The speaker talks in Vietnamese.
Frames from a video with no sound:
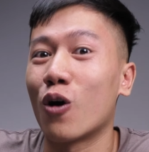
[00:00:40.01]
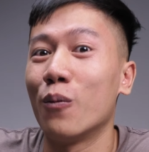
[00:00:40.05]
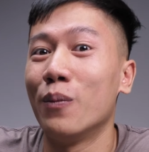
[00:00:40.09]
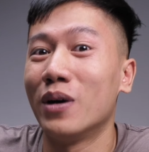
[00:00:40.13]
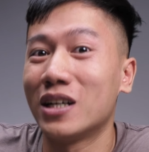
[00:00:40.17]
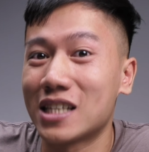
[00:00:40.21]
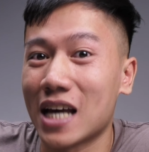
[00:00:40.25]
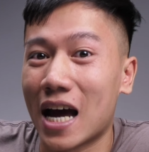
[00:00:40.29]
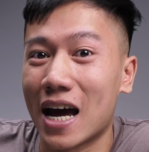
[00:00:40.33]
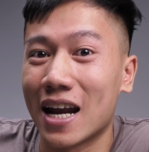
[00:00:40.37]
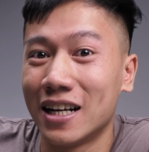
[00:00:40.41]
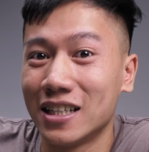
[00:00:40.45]
có
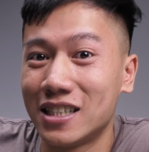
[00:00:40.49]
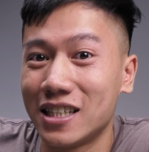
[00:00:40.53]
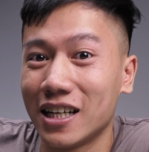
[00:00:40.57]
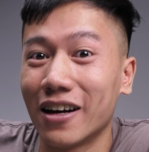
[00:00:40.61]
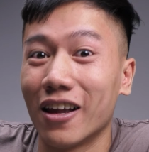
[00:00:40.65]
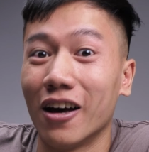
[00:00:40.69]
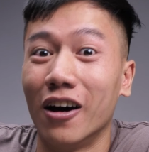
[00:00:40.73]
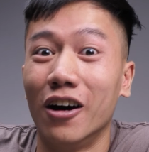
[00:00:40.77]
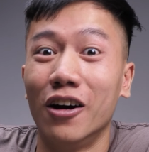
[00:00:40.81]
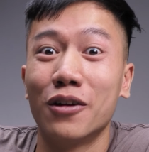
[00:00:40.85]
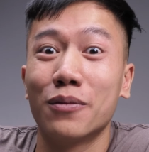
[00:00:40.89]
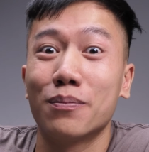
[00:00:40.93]
mức giá đấy chính
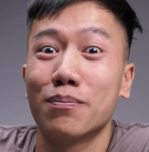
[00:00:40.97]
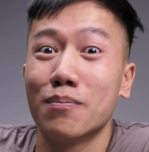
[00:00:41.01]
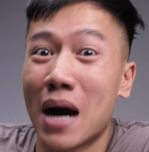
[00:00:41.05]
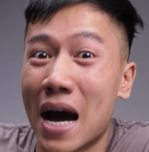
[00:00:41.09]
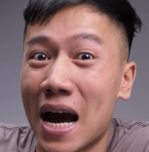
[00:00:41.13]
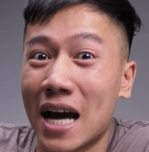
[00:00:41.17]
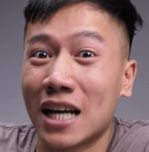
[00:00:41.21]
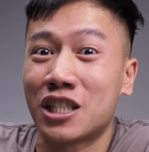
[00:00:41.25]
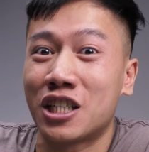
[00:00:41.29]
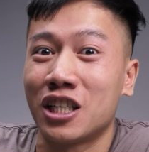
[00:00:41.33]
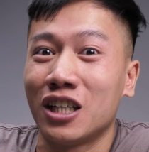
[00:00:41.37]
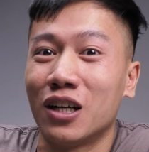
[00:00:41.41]
là hơn
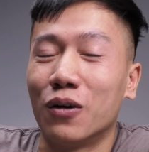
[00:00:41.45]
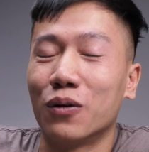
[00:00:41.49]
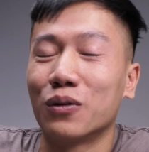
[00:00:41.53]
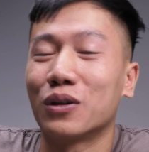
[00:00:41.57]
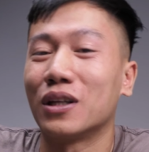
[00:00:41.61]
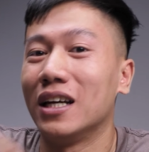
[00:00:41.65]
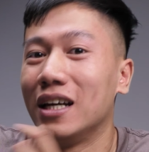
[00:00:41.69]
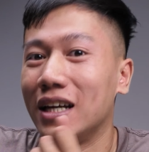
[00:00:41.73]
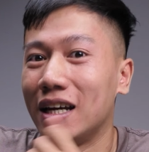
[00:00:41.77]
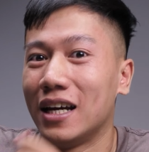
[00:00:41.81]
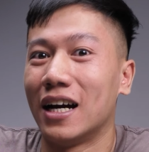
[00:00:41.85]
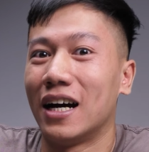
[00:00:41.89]
3 triệu
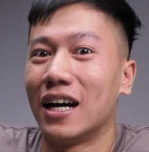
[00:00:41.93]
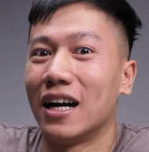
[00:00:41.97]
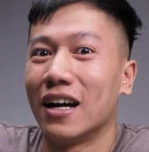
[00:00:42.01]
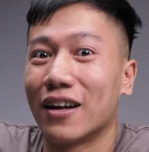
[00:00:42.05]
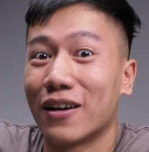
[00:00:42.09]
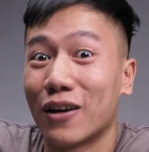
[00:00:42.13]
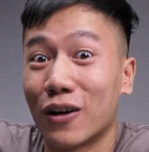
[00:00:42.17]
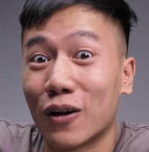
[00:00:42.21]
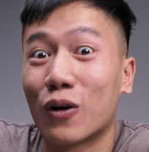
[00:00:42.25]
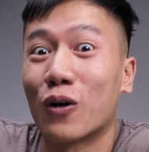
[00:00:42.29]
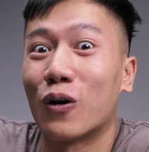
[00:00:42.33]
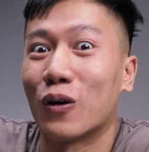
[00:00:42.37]
thì à,
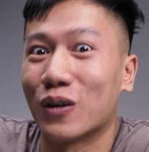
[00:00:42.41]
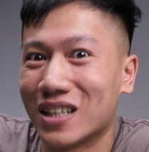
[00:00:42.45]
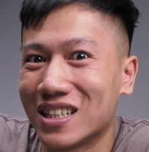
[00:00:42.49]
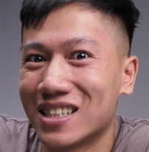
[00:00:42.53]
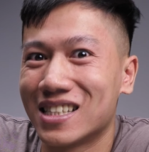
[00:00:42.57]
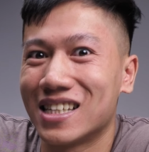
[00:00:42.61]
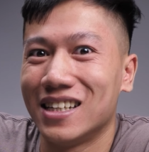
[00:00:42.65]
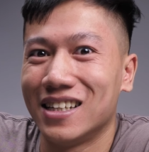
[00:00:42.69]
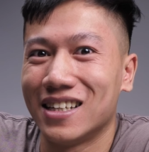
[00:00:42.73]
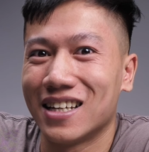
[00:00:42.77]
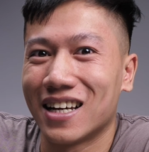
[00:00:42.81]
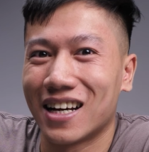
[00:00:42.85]
nó có những
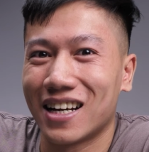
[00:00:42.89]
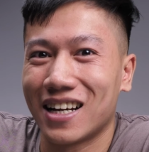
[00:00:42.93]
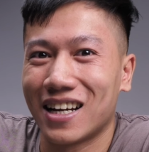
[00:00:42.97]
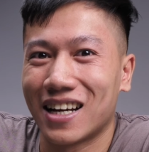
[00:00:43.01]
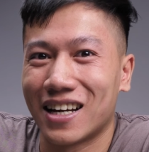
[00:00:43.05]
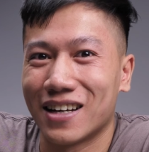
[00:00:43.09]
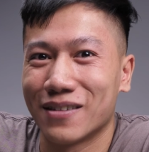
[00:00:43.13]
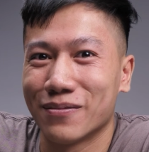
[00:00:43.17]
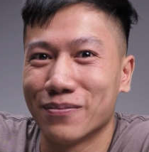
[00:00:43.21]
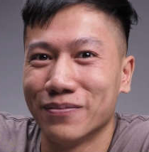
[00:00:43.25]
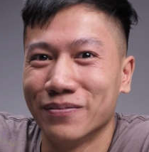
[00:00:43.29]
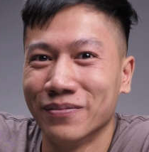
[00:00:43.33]
gì nha anh
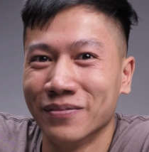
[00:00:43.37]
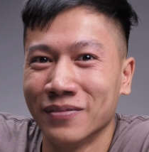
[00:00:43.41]
em